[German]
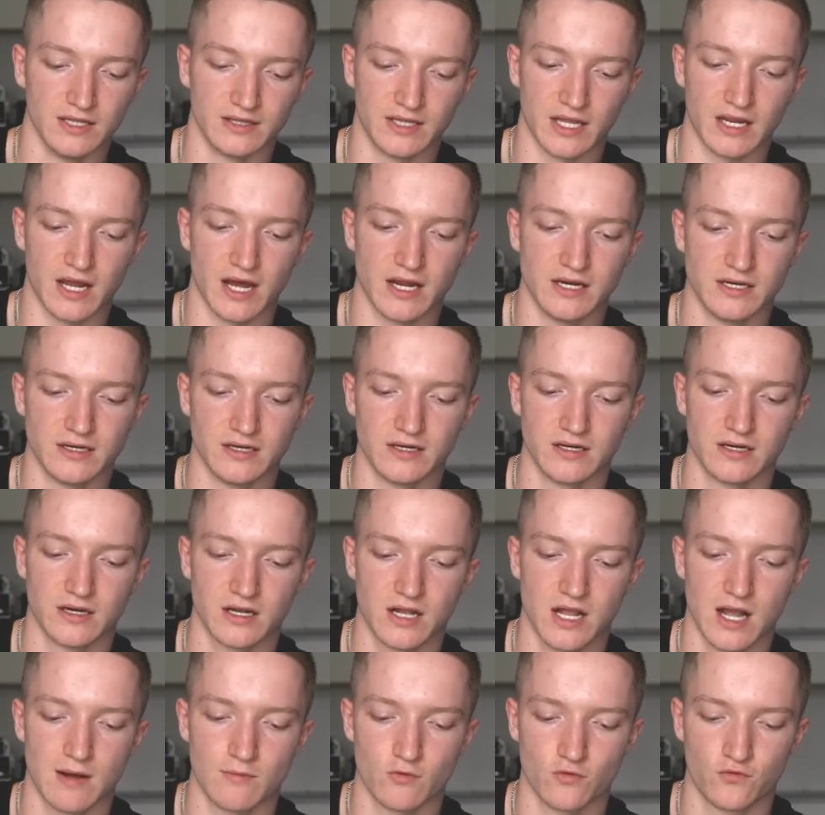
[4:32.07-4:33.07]
Dann eine äh,
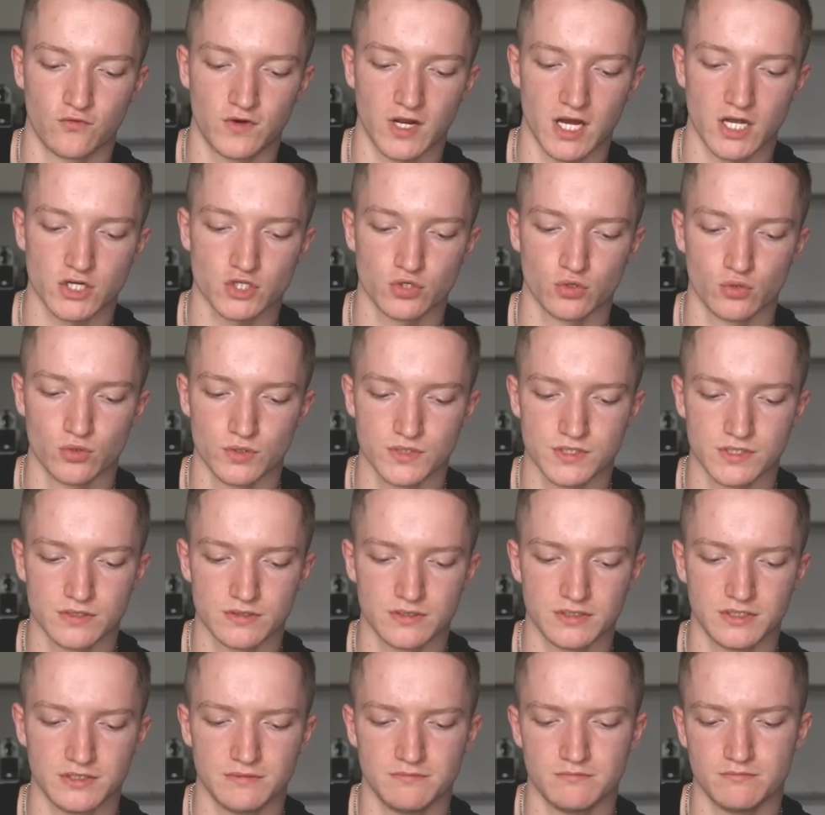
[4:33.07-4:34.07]

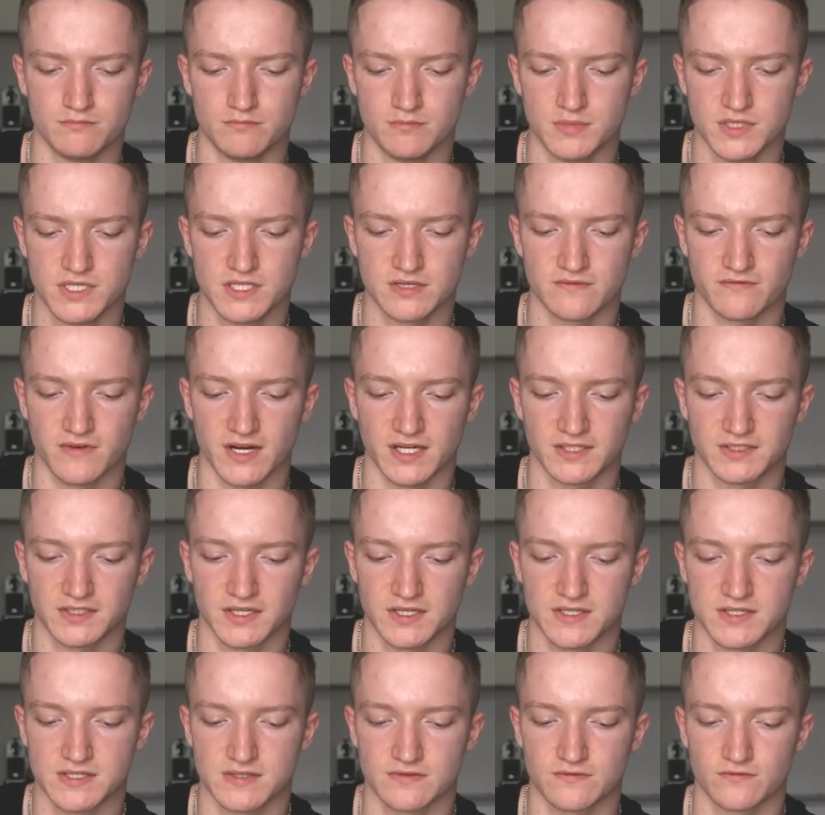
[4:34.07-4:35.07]
Camouflage-Hose, die ein bisschen
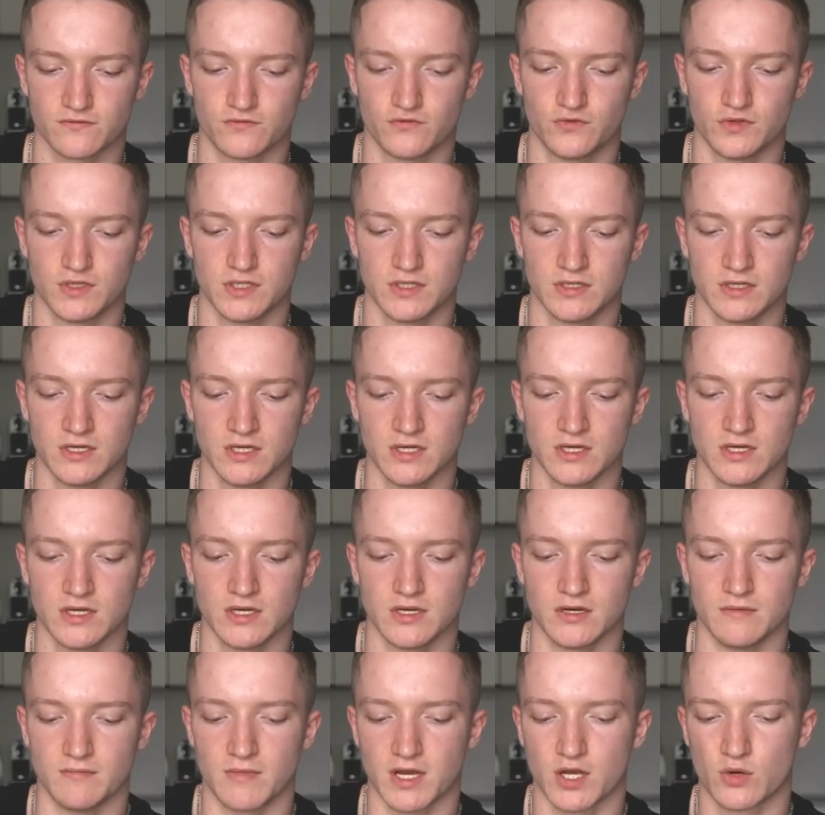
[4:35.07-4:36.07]
weiter ist. Für die
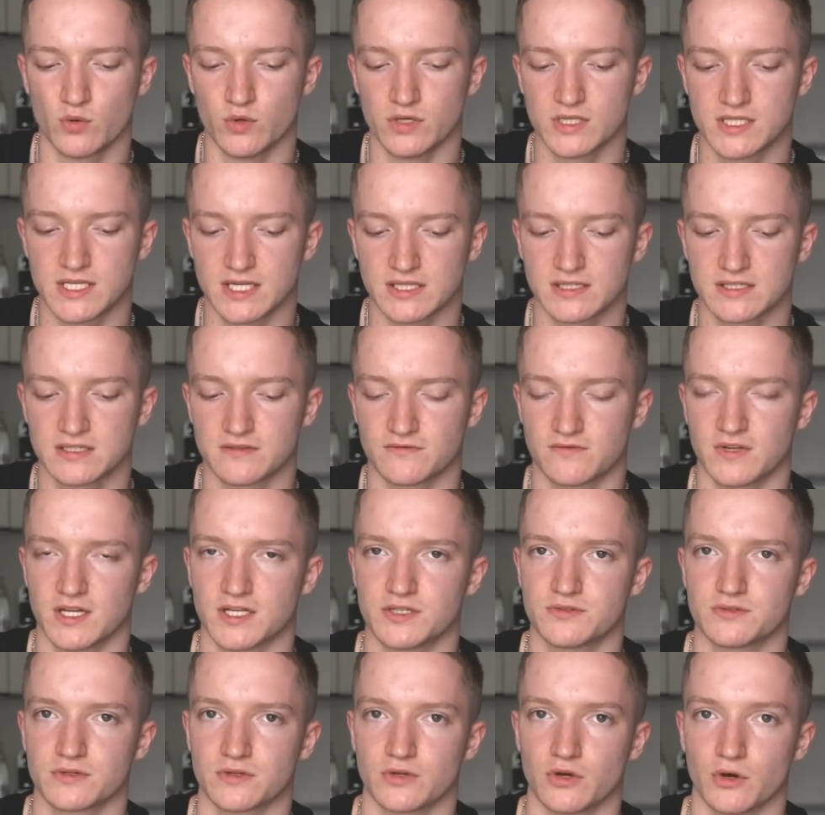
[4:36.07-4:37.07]
McQueens hätte ich sie
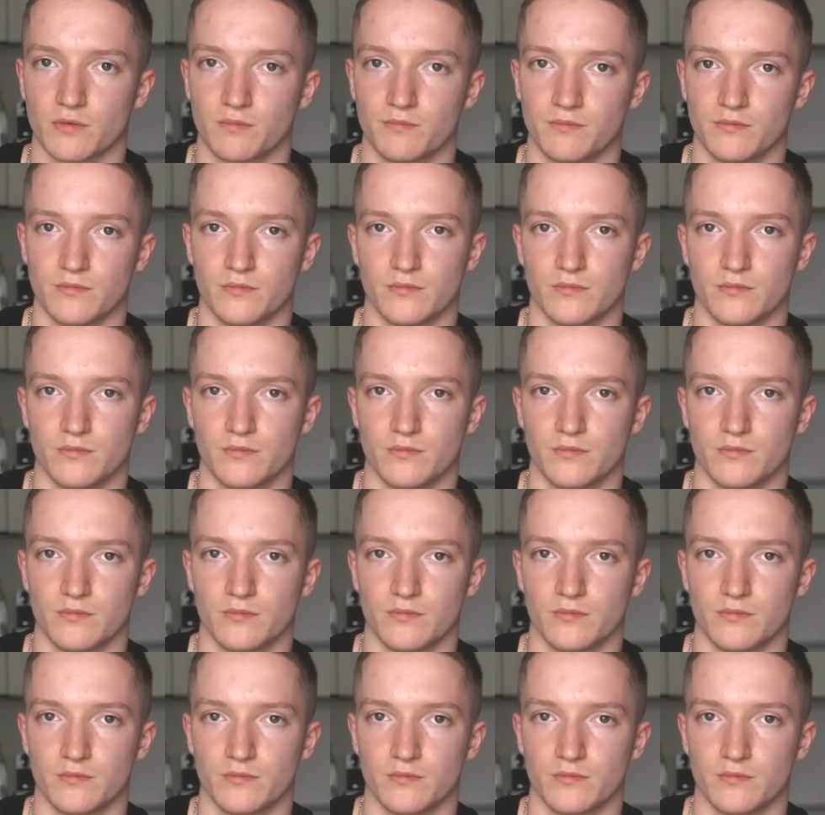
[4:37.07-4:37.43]
vielleicht sogar noch